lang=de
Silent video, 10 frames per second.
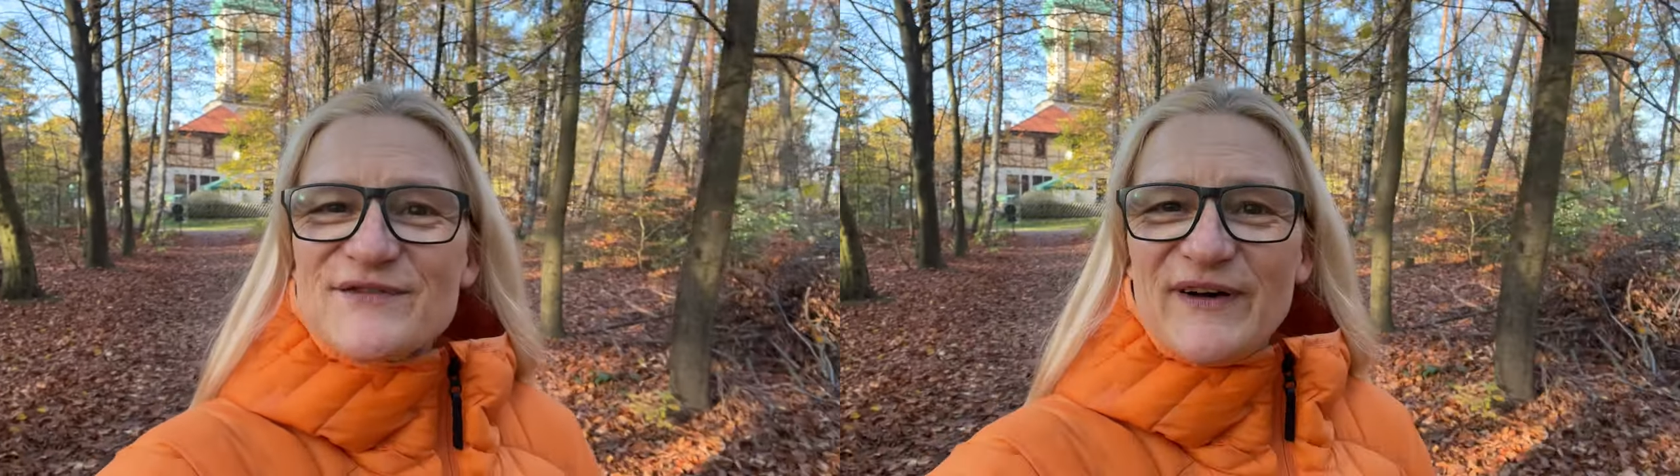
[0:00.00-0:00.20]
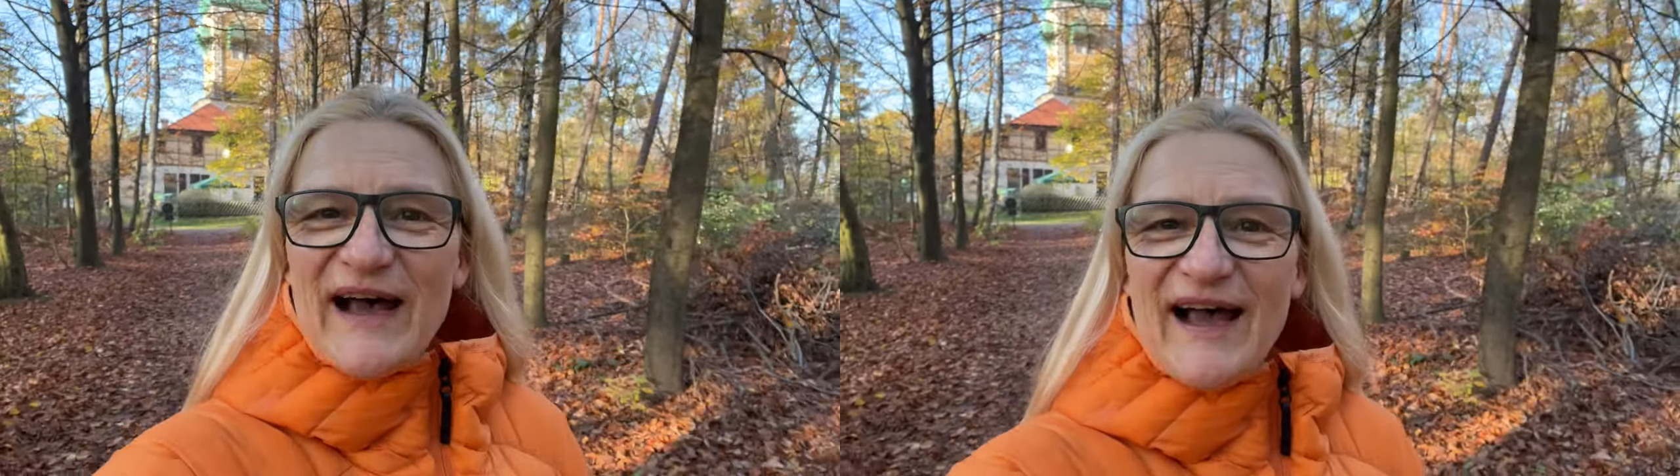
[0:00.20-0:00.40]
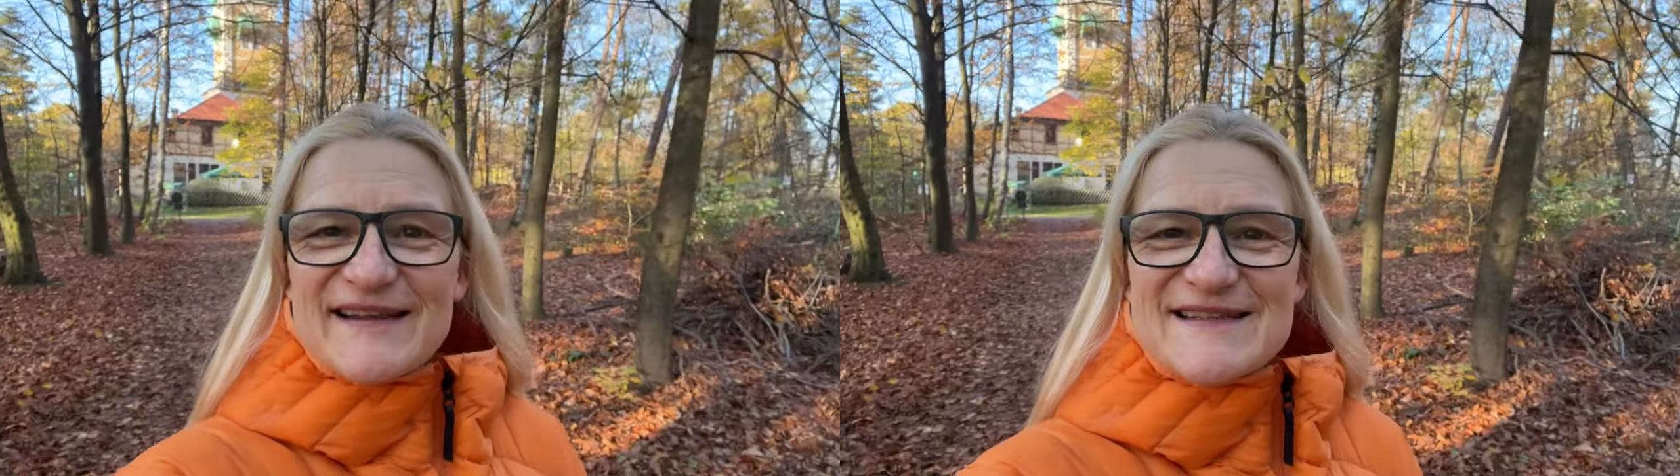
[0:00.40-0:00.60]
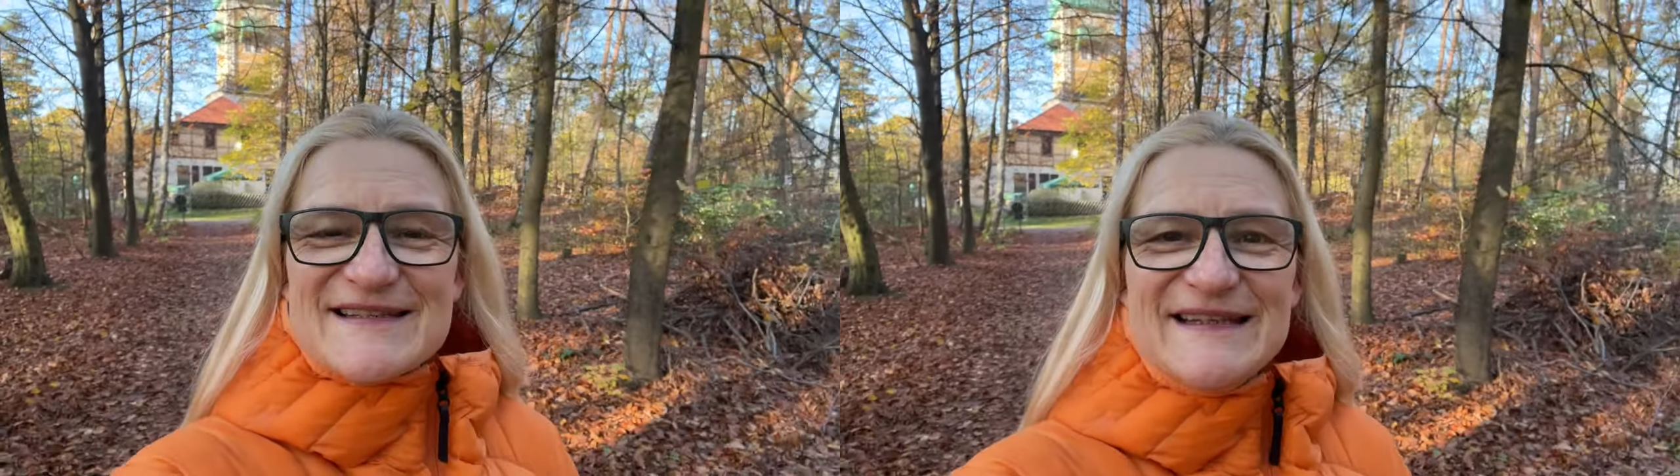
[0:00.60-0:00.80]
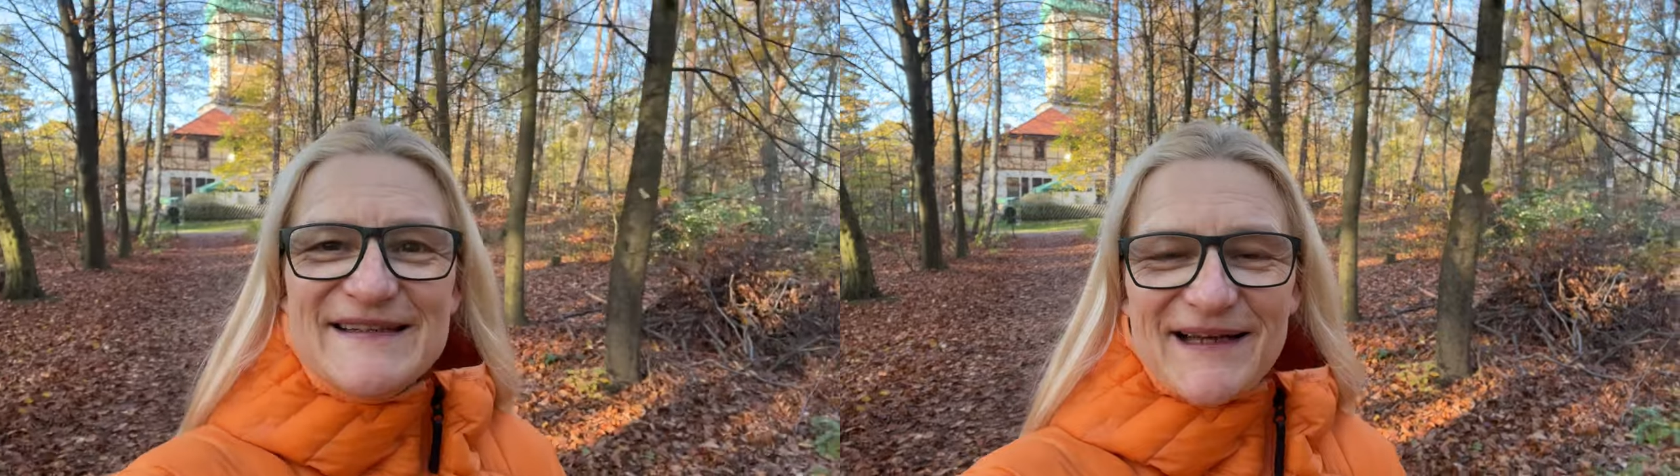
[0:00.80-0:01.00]

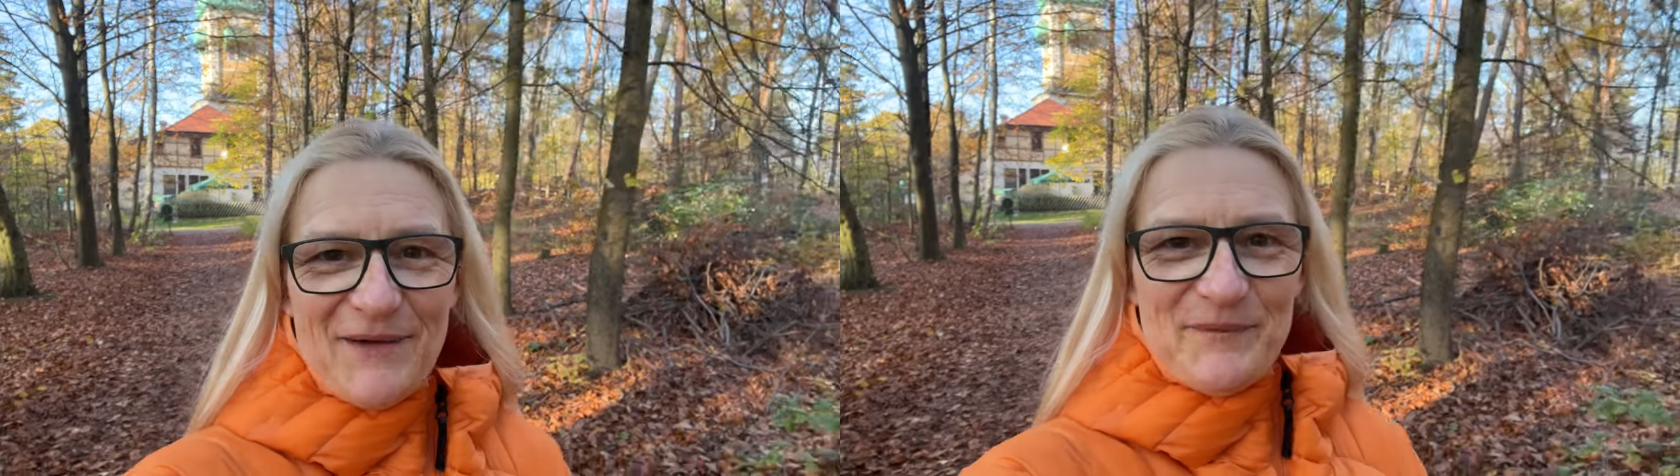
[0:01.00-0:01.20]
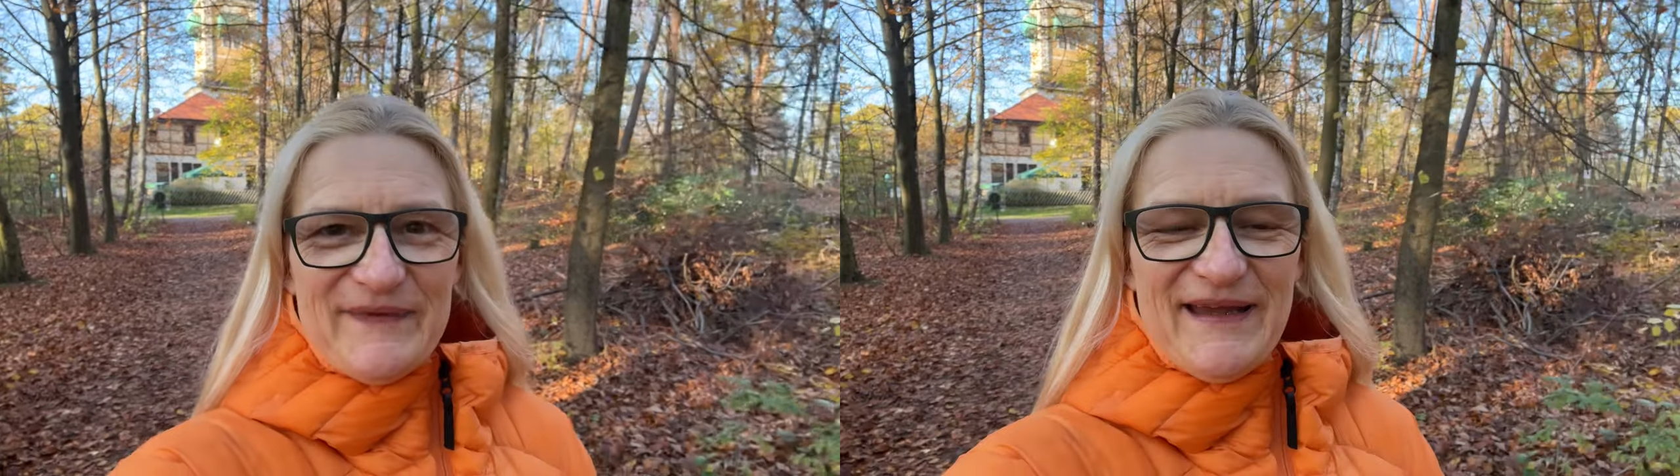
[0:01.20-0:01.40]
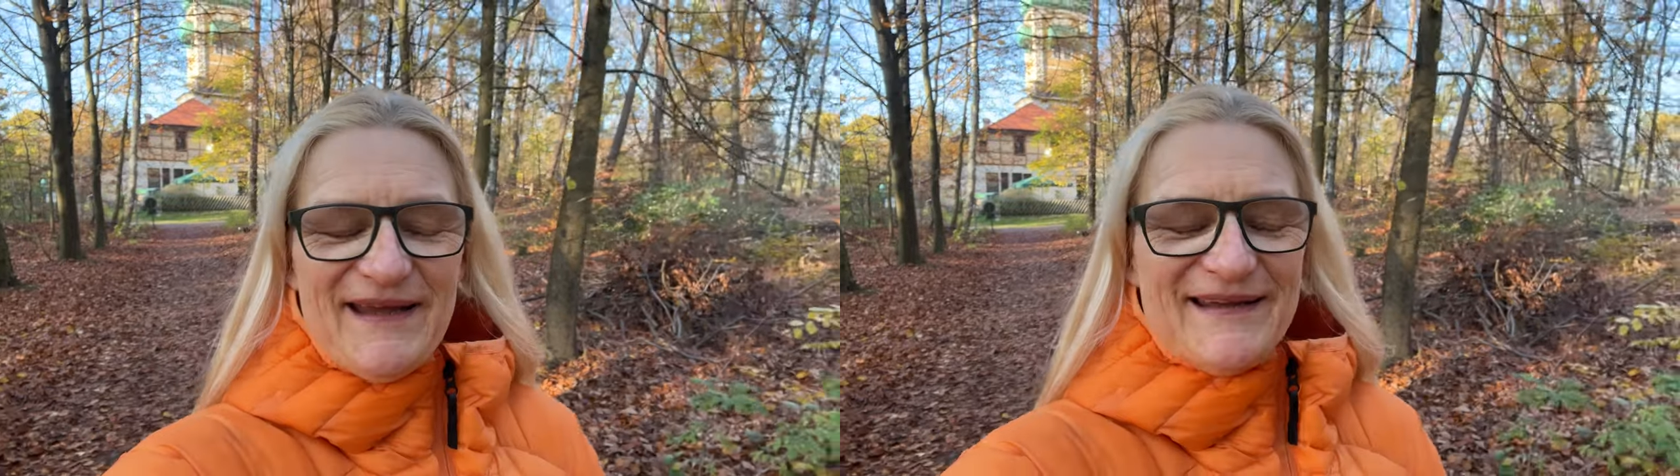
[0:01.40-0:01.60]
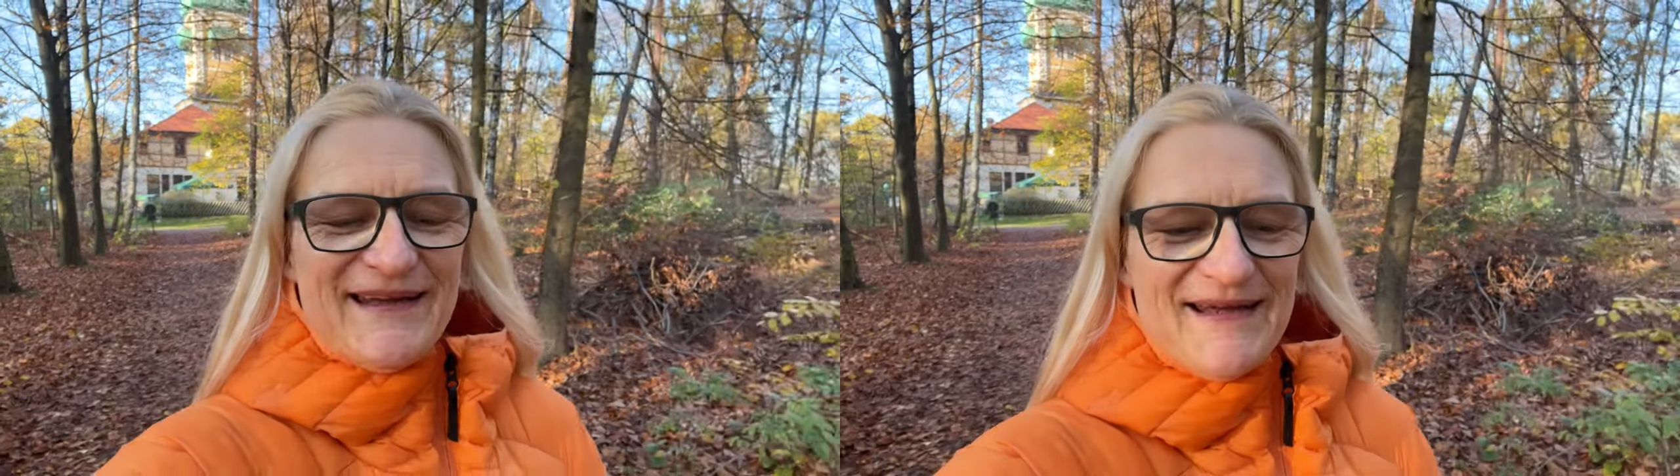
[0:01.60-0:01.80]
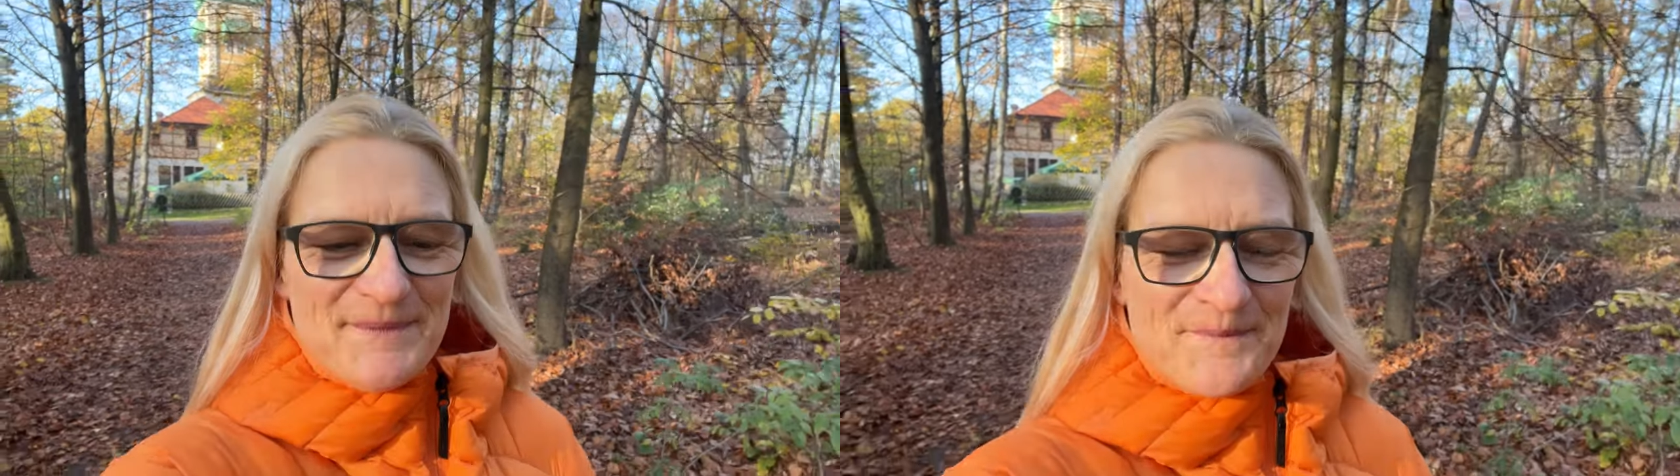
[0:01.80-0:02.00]
Fazit-Update
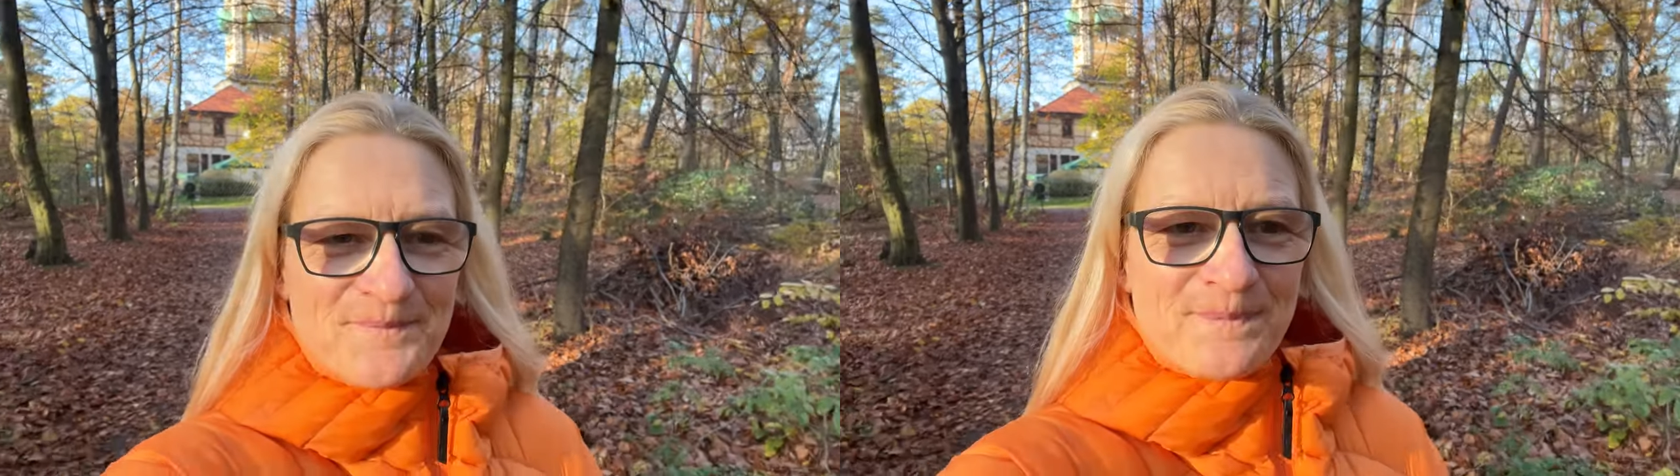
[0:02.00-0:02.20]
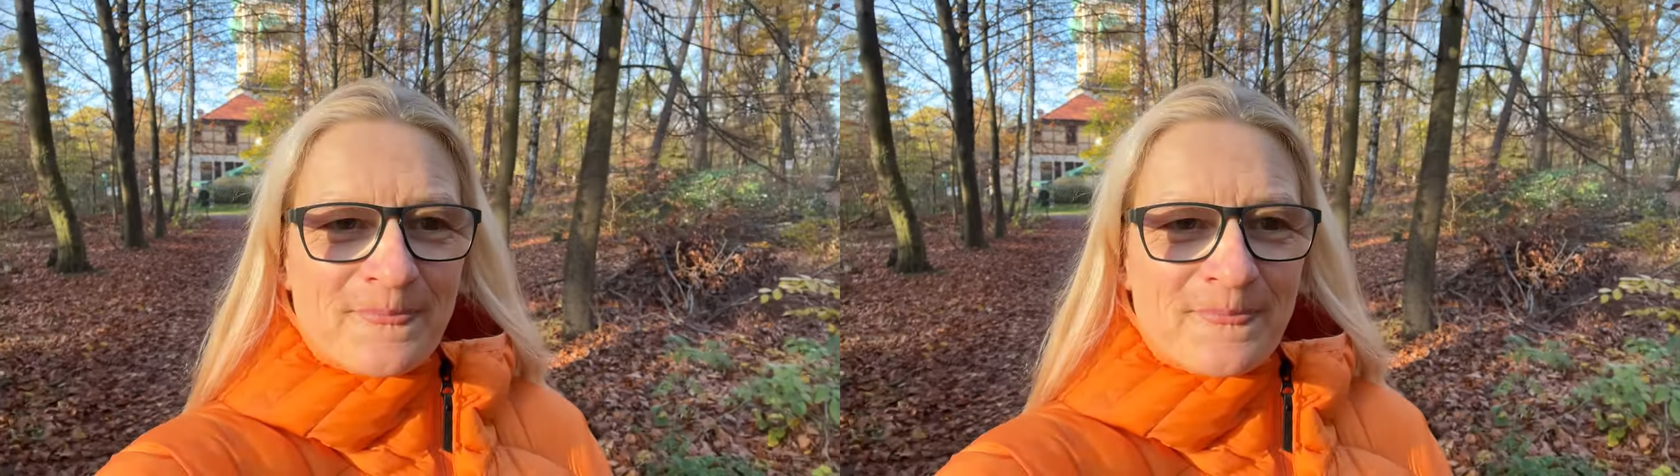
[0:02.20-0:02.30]
geben.